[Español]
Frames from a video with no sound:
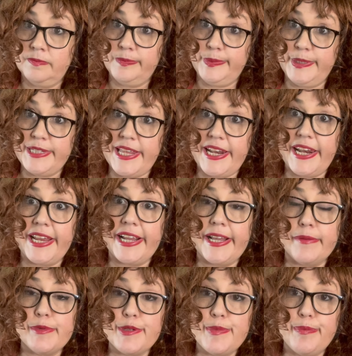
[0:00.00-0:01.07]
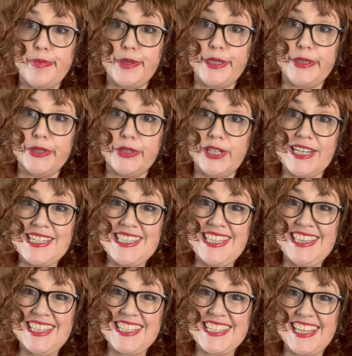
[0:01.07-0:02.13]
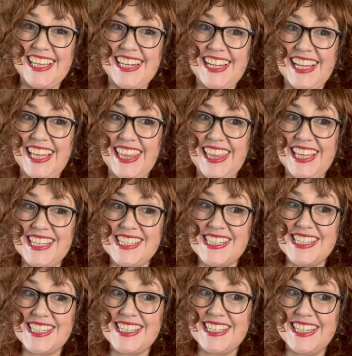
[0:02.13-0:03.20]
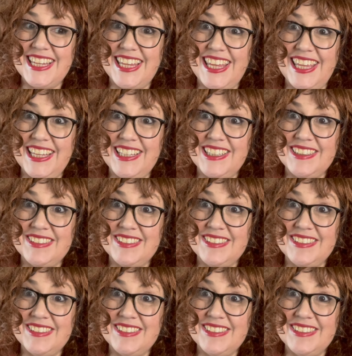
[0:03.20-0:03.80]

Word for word: Pues arrancamos un poquito con las tintas cargadas, ¿eh?